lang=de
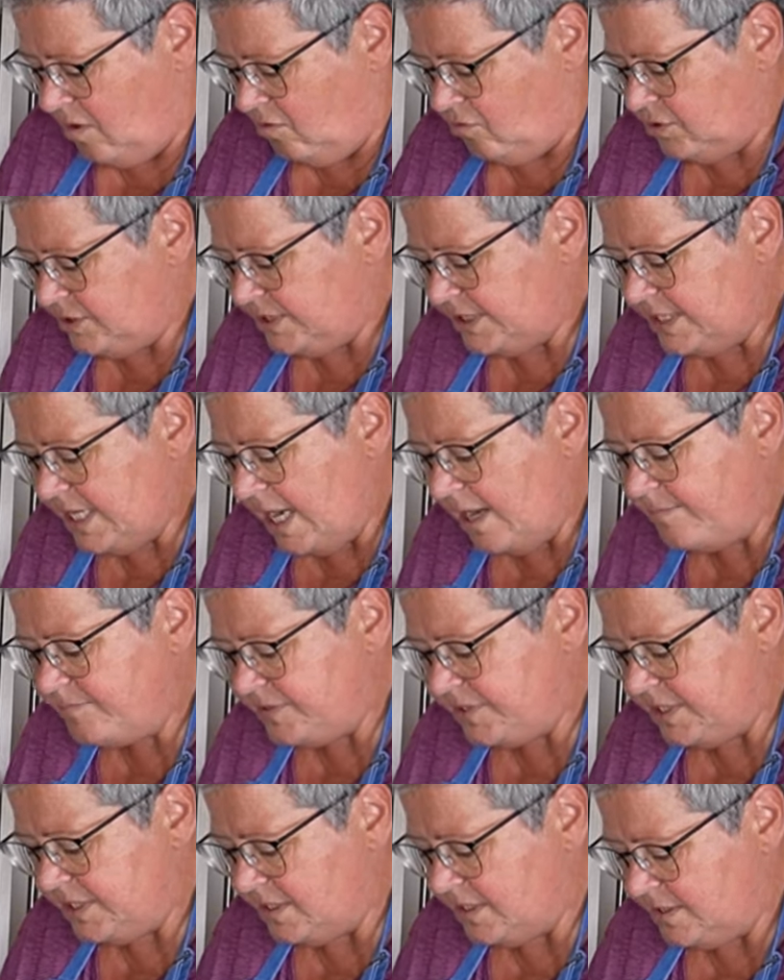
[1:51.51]
Und dann
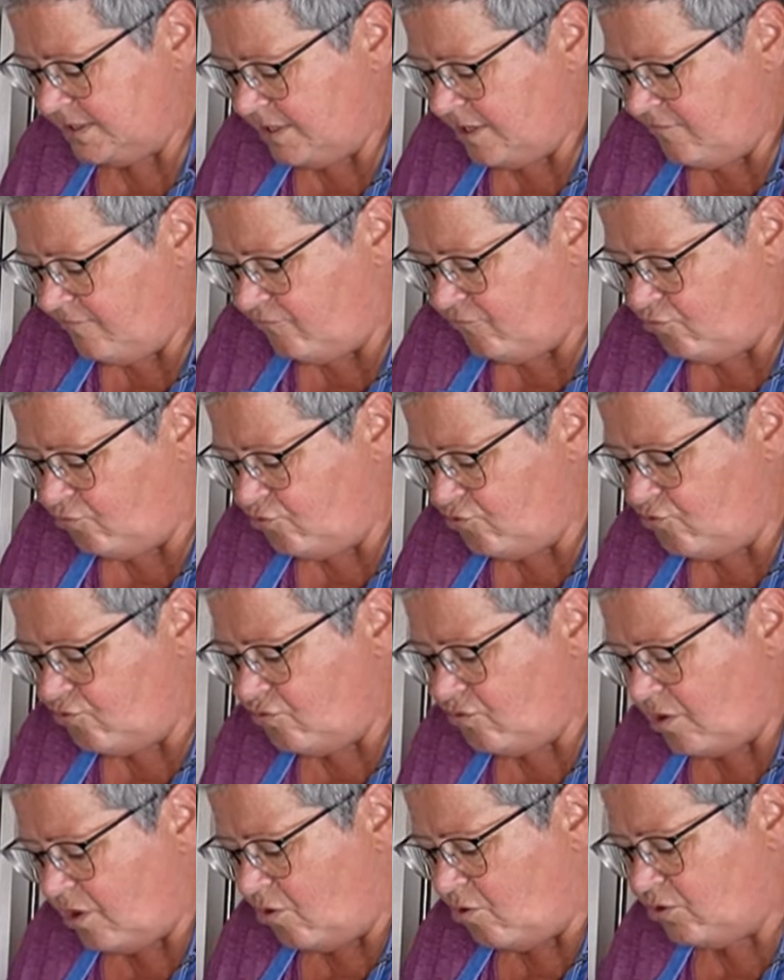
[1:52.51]
habt ihr in der
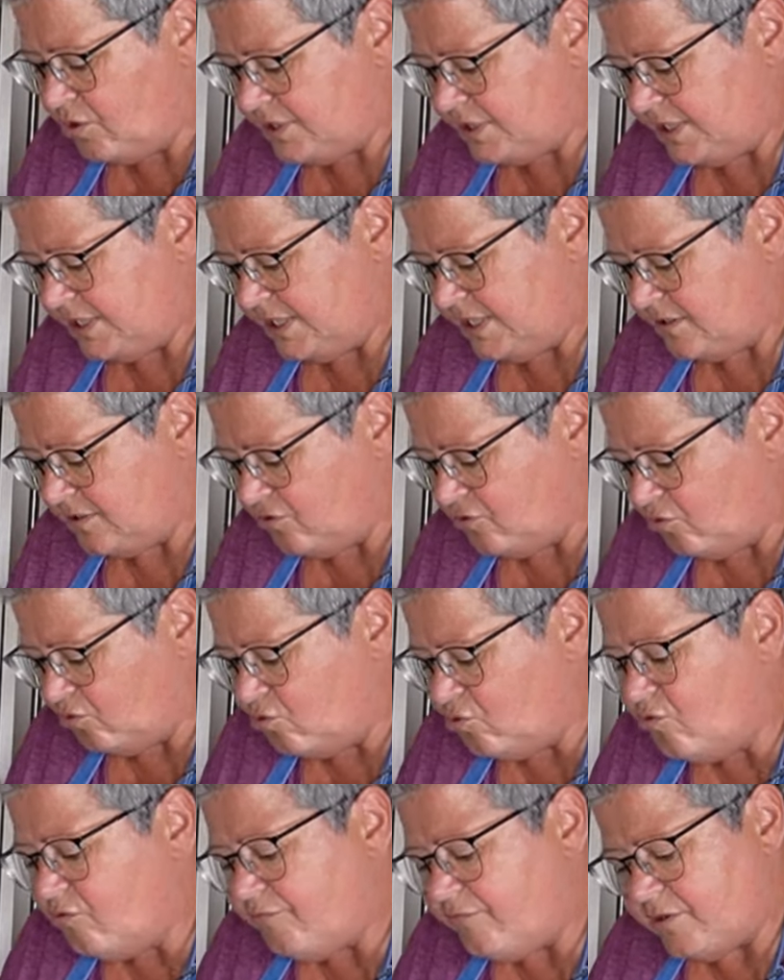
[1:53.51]
Wohnung auch den
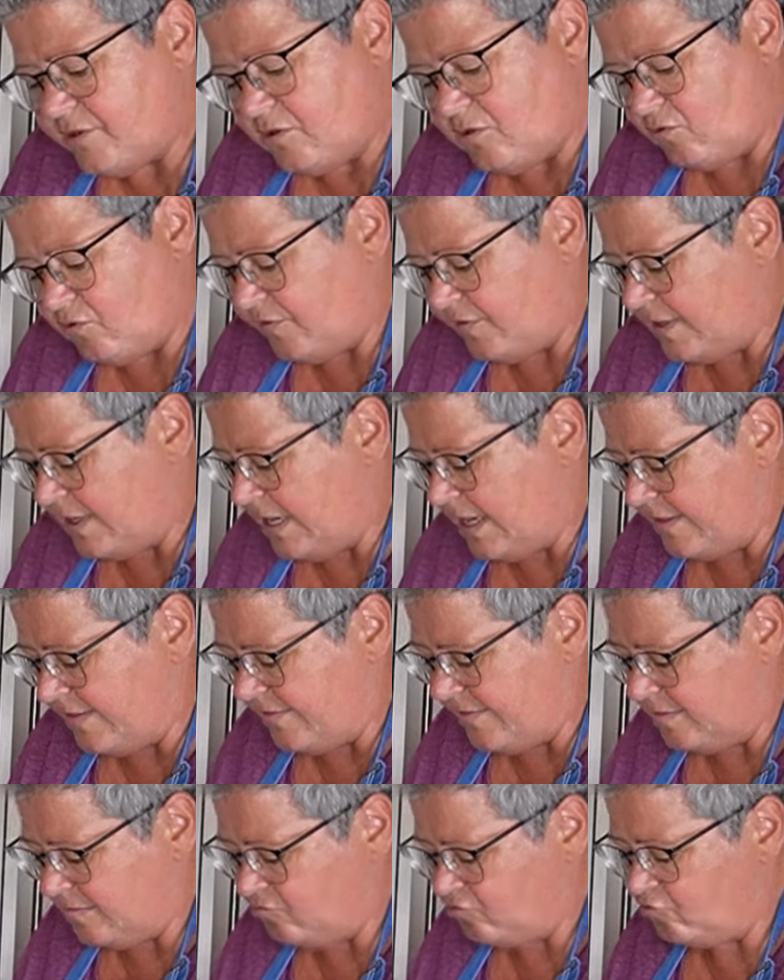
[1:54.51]
Geruch von
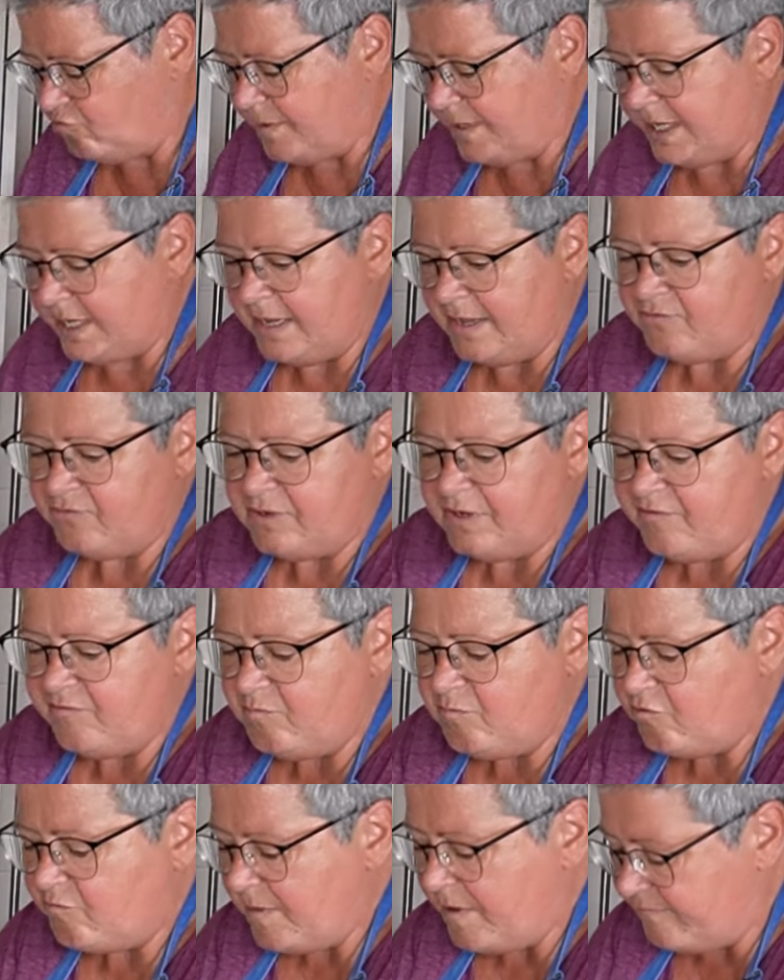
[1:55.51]
ausgelassenem Speck. Also das
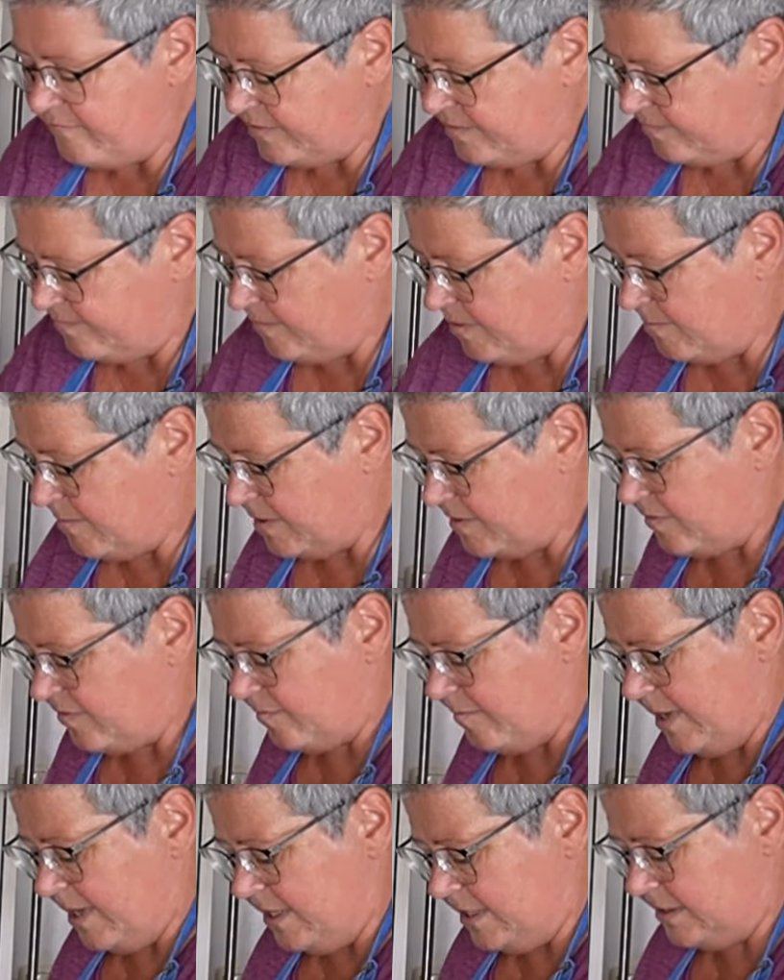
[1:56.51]
muss man wissen, wenn man es
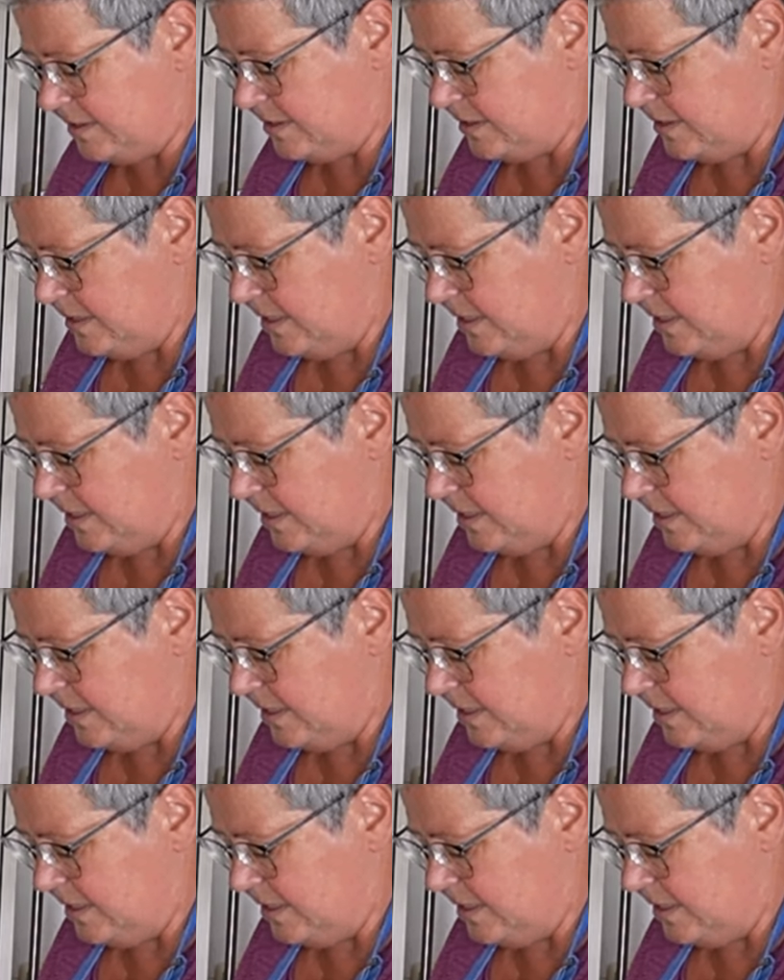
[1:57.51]
macht.